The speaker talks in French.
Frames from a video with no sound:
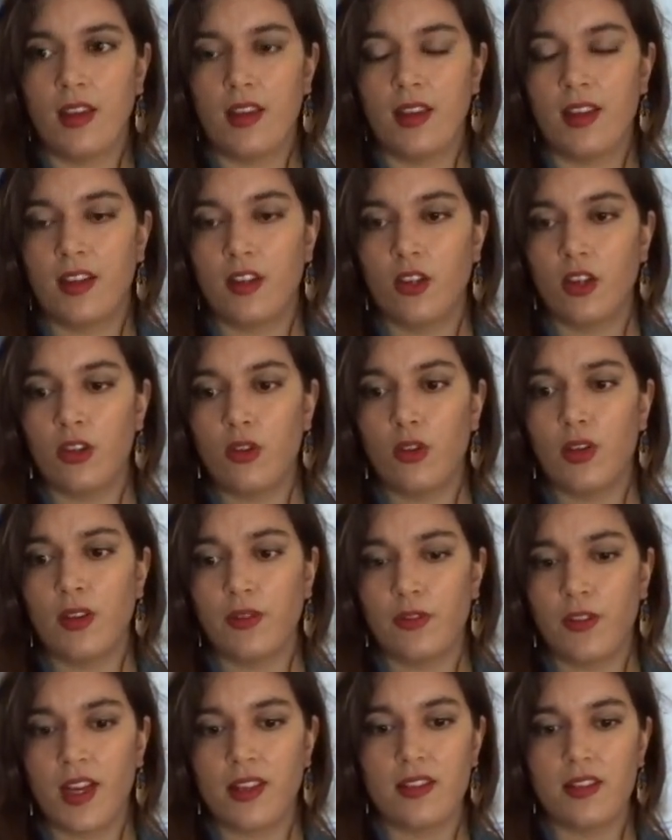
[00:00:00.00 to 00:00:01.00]
Et quand on les
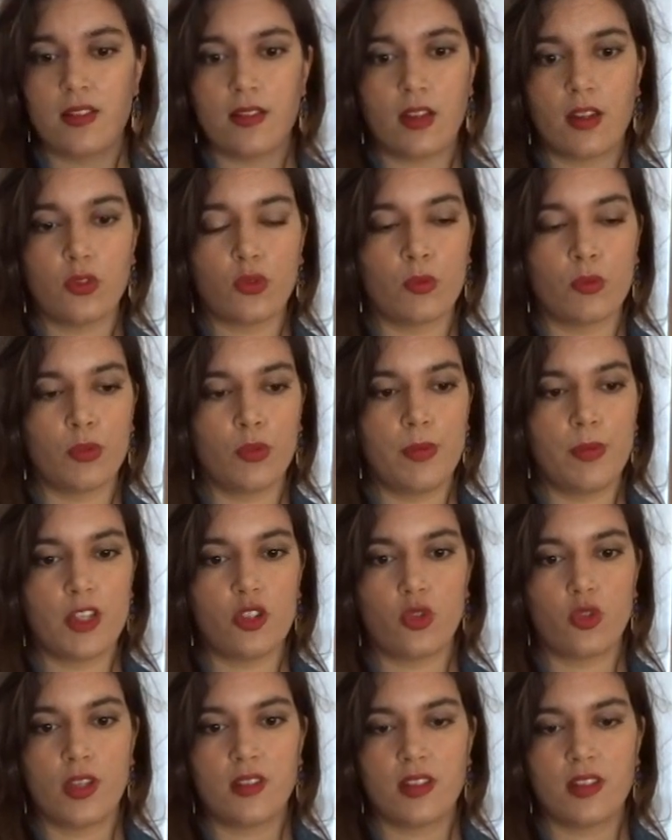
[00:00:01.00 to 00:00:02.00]
fait à distance, on ne peut pas
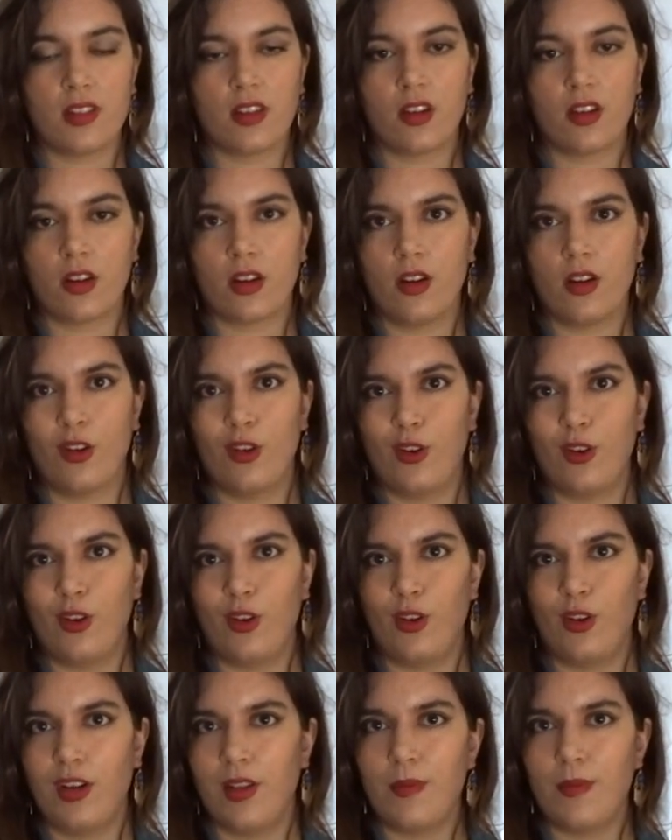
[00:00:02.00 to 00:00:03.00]
choisir
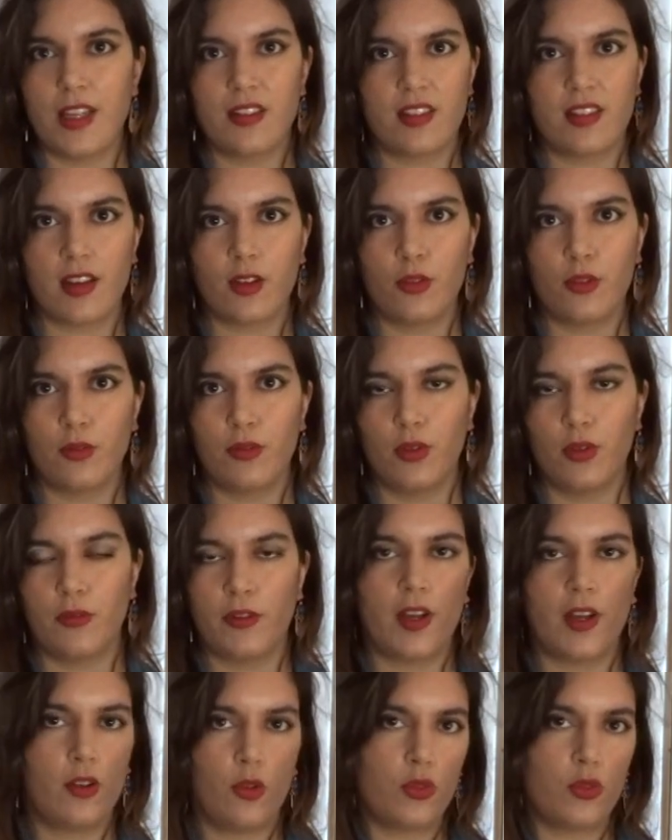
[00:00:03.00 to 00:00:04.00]
euh, les matières qu'on veut.
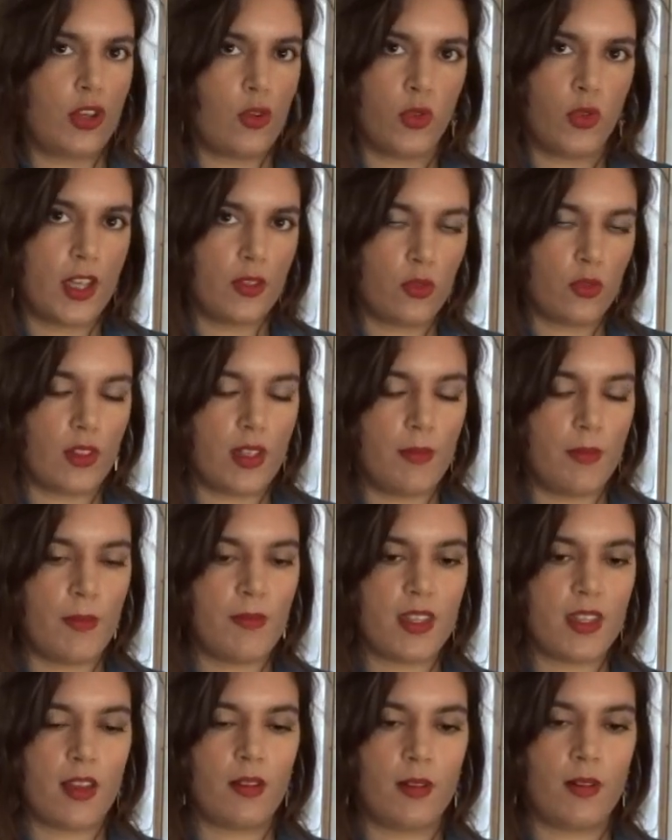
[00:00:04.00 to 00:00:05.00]
Enfin, on, a tous les
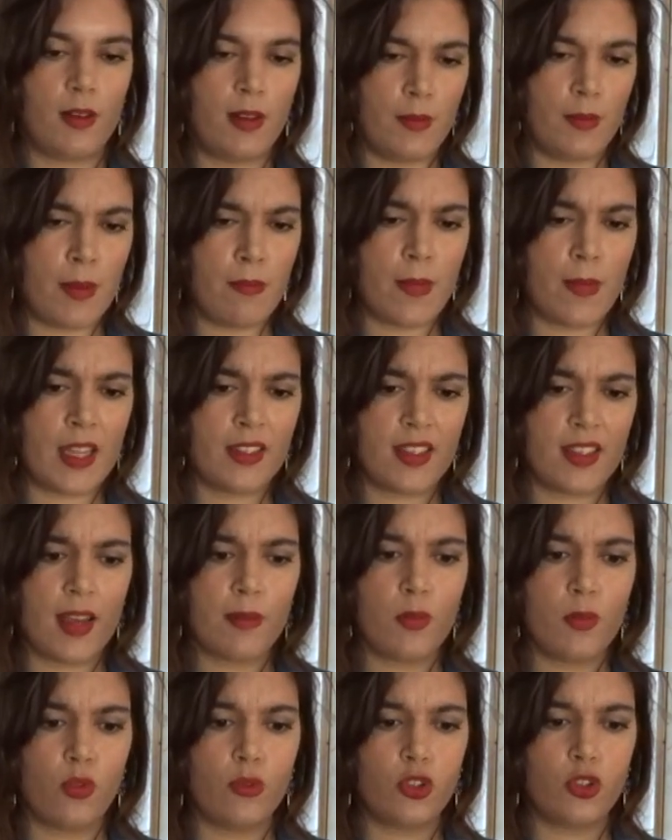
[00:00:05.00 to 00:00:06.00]
mêmes, les mêmes matières,
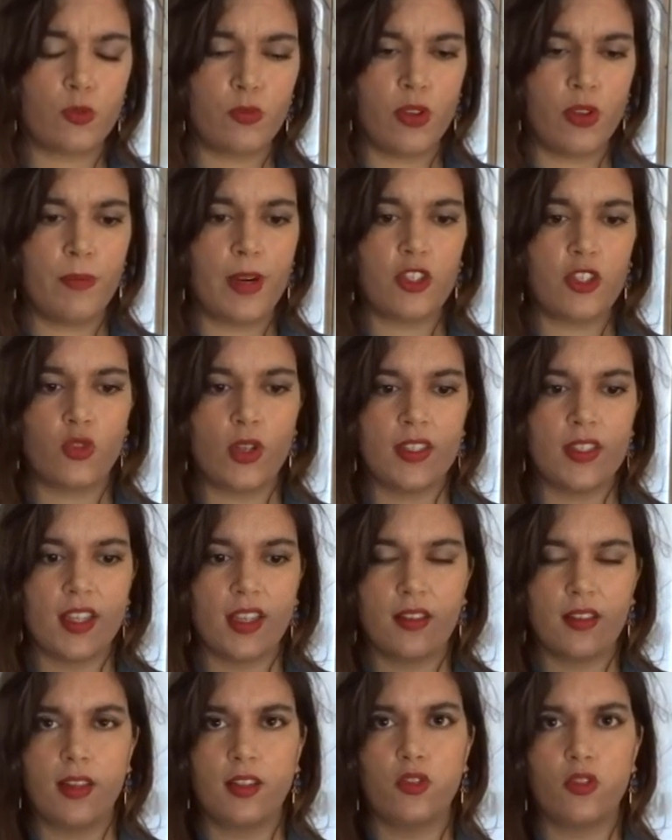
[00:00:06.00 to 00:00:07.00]
mais je ne pouvais pas
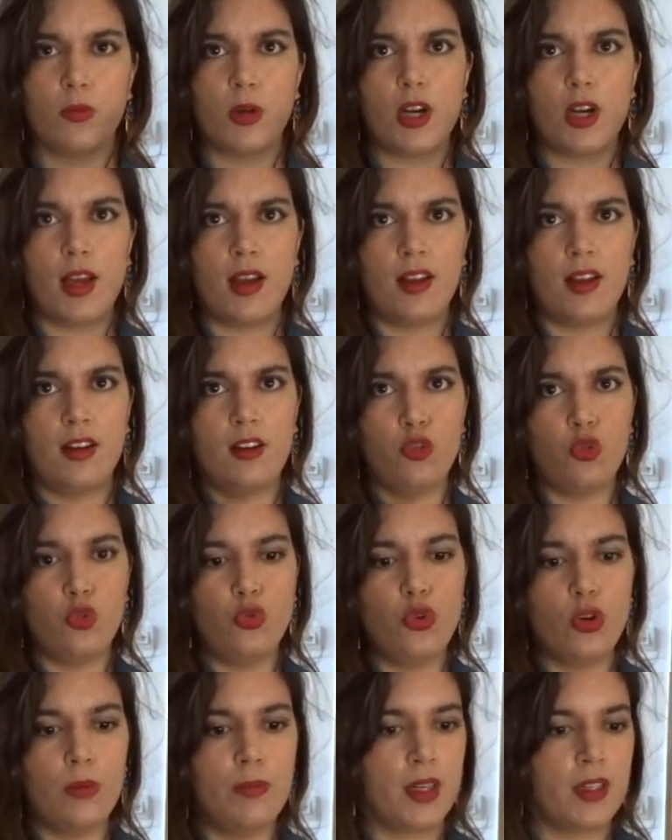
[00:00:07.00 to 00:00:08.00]
choisir exactement
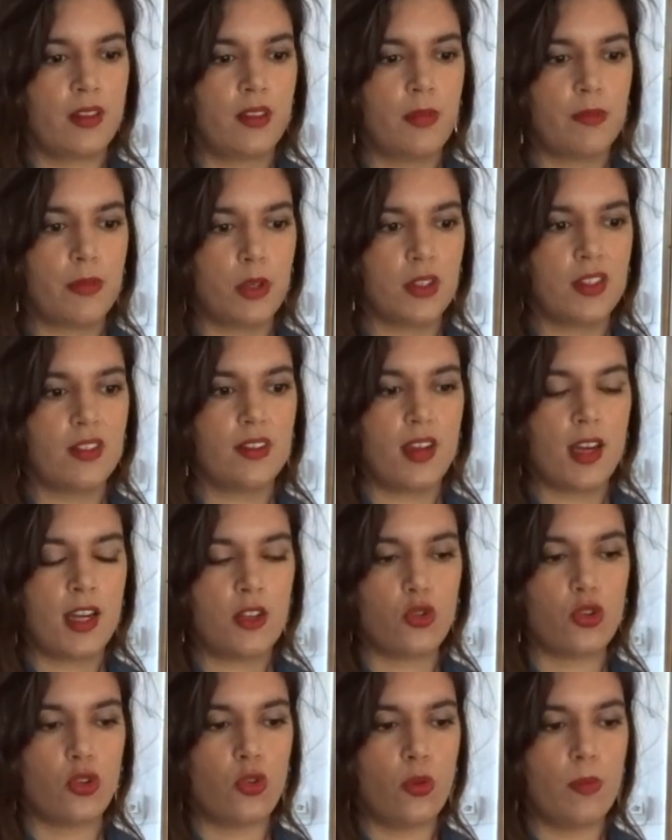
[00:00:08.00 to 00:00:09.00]
l'UE. Par exemple, en
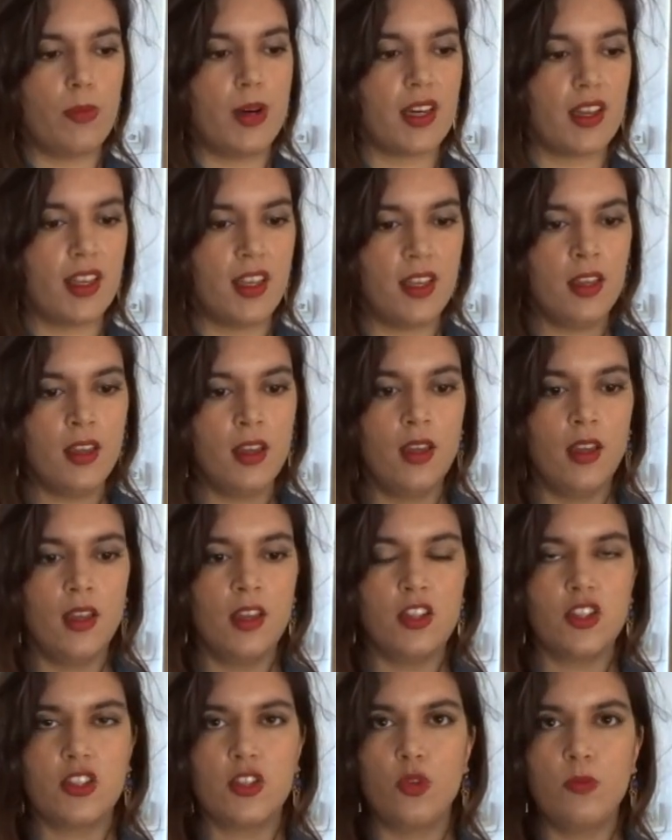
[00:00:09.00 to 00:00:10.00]
littérature comparée,
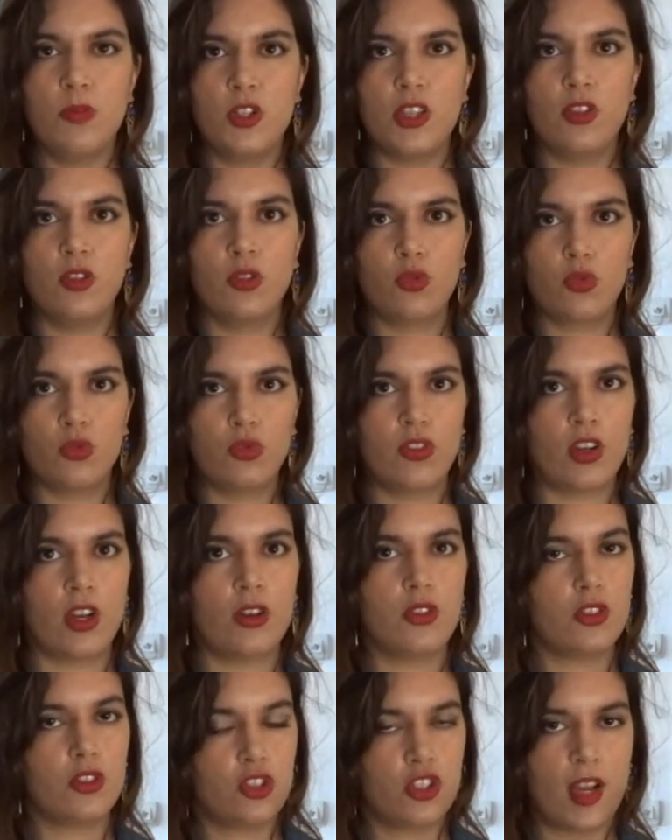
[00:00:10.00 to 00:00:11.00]
j'étais obligée de tout le
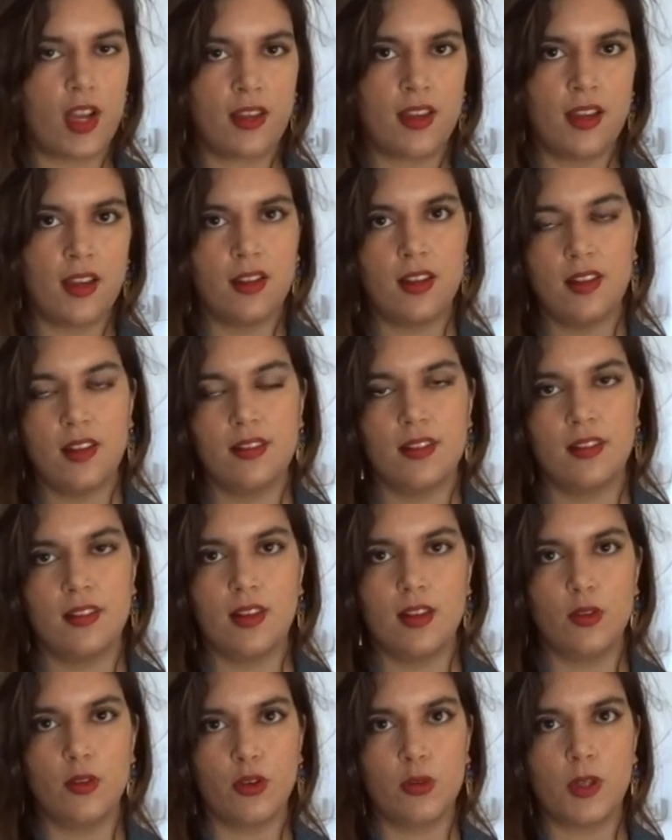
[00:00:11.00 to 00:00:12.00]
temps, chaque année,
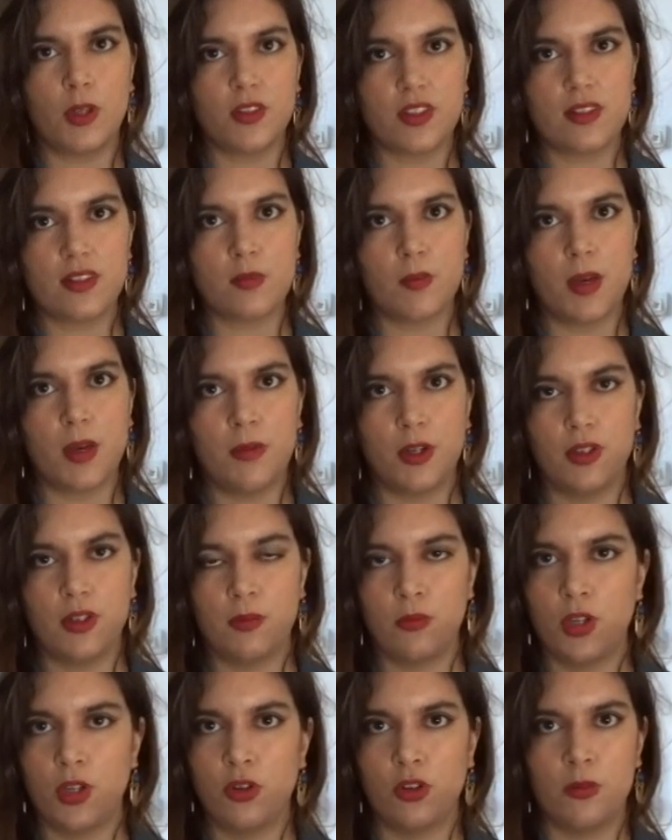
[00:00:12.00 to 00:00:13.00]
c'était le romantisme allemand. Et
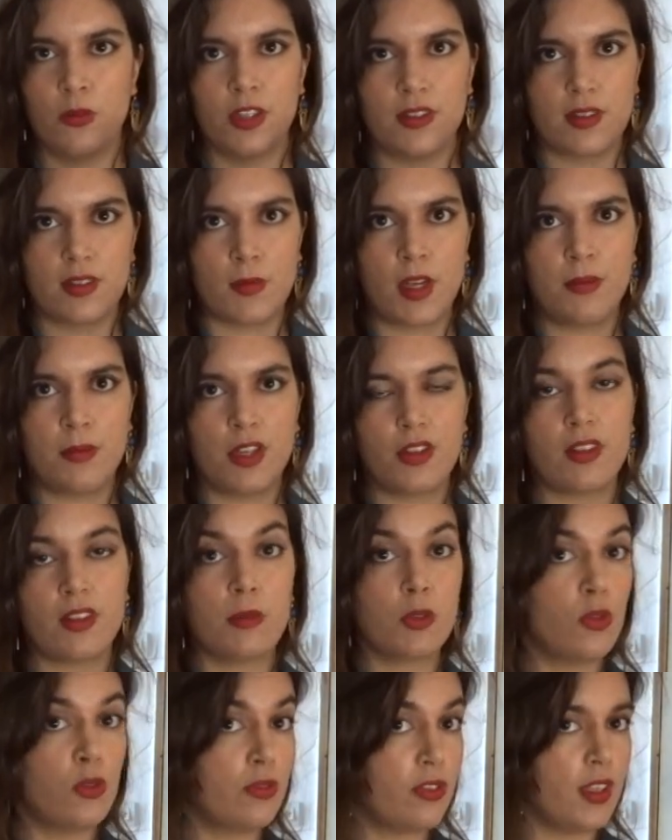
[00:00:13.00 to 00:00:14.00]
moi, le romantisme allemand, ça
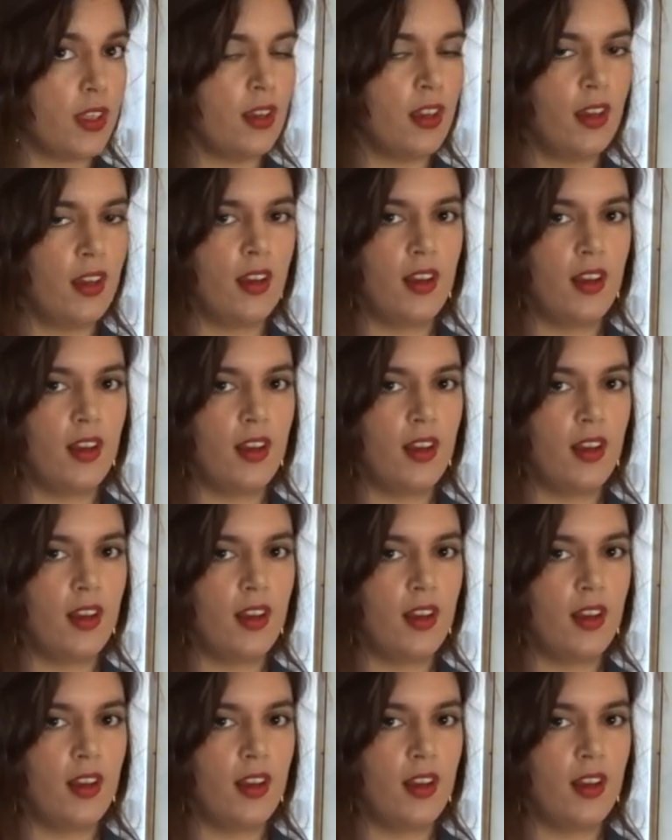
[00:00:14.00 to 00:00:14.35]
me gonflait.